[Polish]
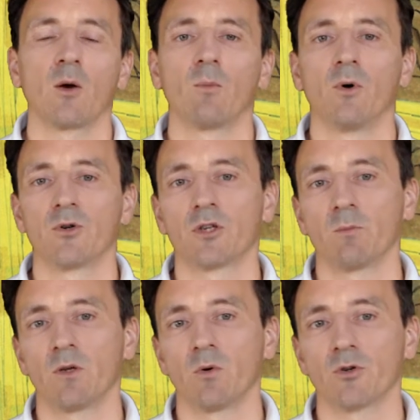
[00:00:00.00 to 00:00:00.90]
Boża
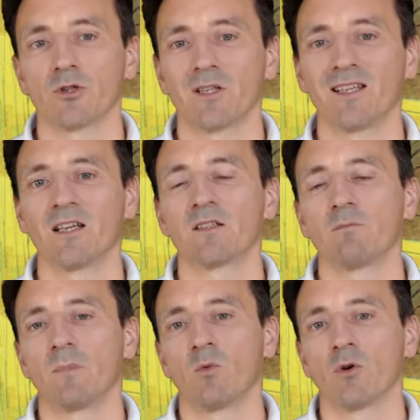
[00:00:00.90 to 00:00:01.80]
miłość jest
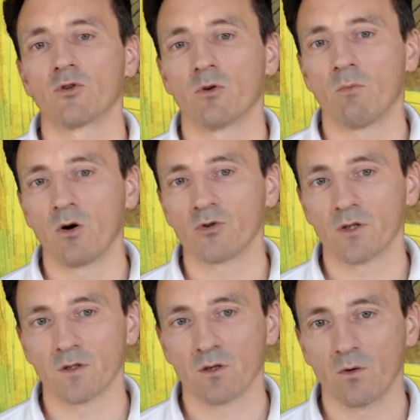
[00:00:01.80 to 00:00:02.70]
miłością
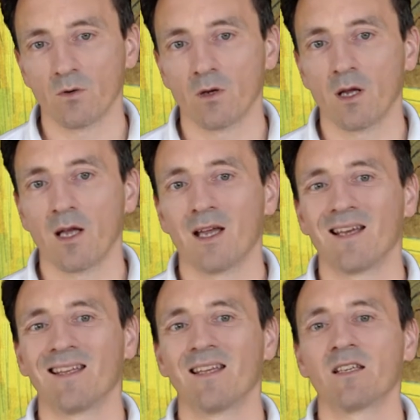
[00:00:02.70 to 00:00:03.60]
małżeńską,
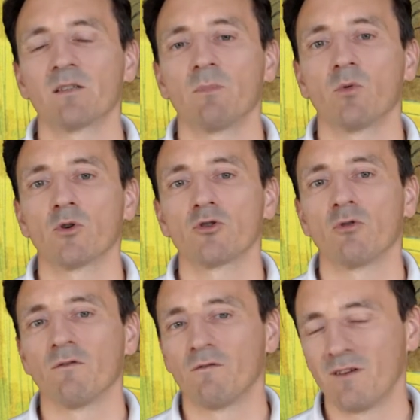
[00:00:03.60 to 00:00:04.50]
jest
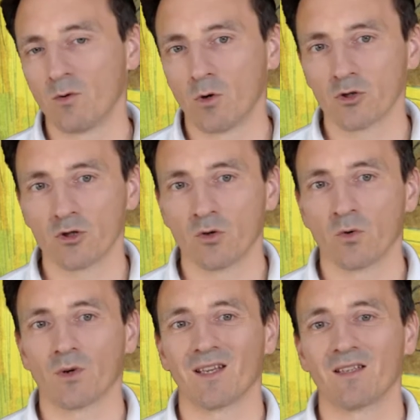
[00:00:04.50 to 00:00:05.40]
miłością
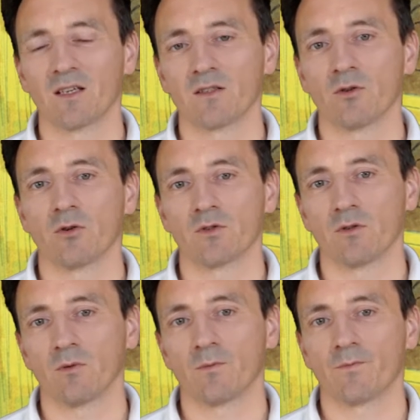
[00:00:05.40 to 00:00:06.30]
wyłączną i
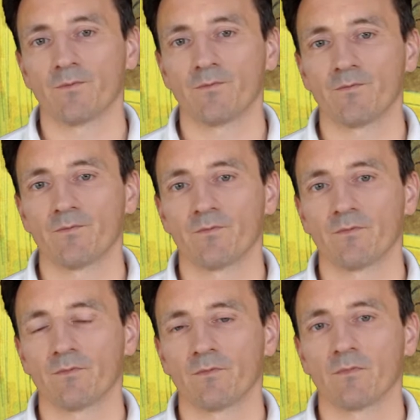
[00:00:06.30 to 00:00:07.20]
zazdrosną.
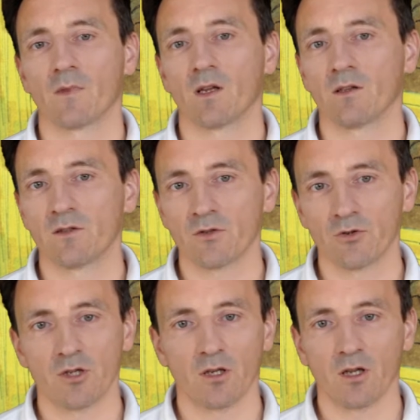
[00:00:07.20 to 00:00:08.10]

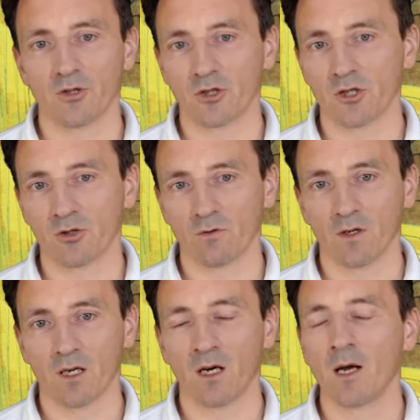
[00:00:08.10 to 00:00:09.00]
Codziennie życie
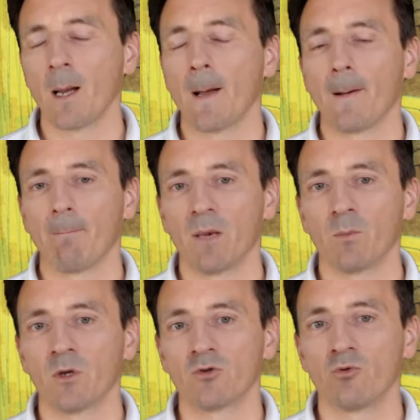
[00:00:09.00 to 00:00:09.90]
człowieka ma
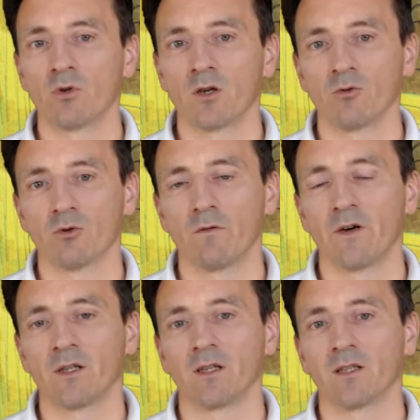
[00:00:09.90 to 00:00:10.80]
być
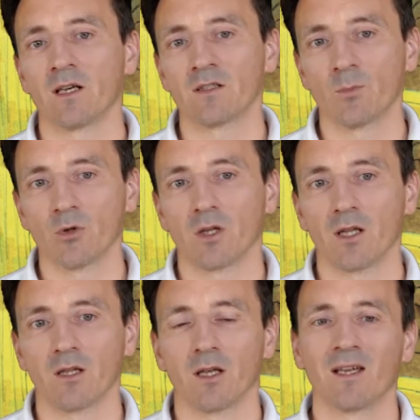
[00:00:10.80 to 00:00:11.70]
ukierunkowane na
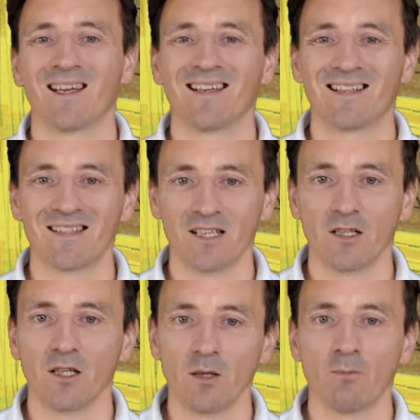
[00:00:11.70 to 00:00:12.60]
spotkanie z
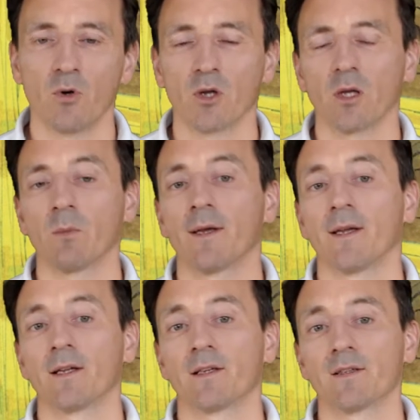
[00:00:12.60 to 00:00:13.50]
jedynym Bogiem
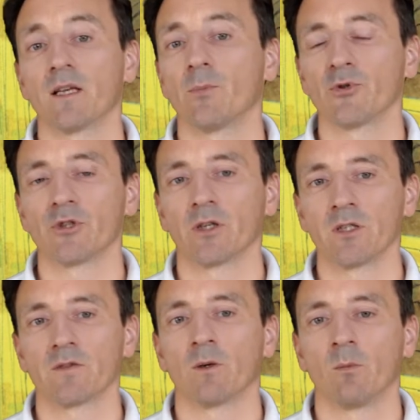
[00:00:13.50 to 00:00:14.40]
za
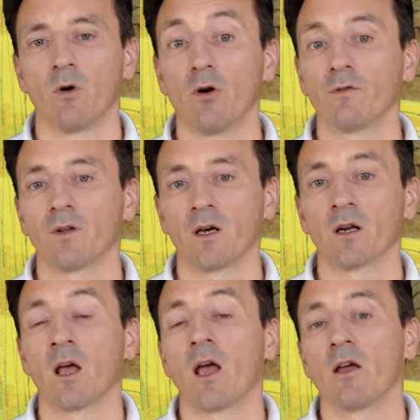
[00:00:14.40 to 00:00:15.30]
pośrednictwem
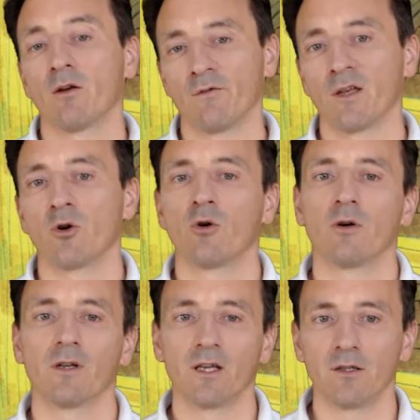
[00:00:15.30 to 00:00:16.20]
ofiar w Jego
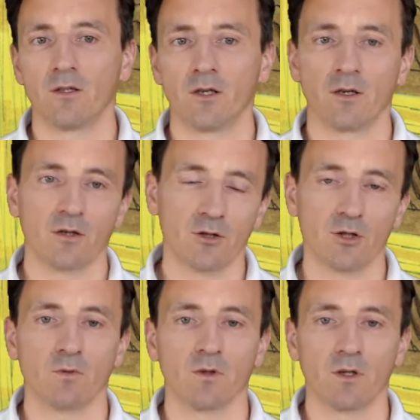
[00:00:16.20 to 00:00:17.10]
jedynej
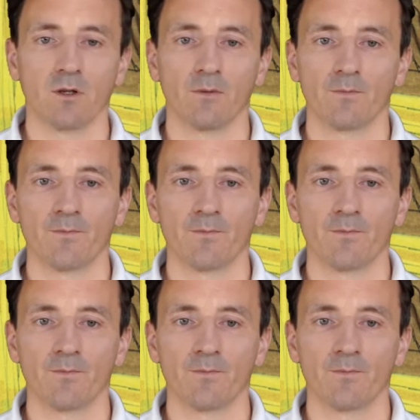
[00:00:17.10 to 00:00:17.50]
świątyni.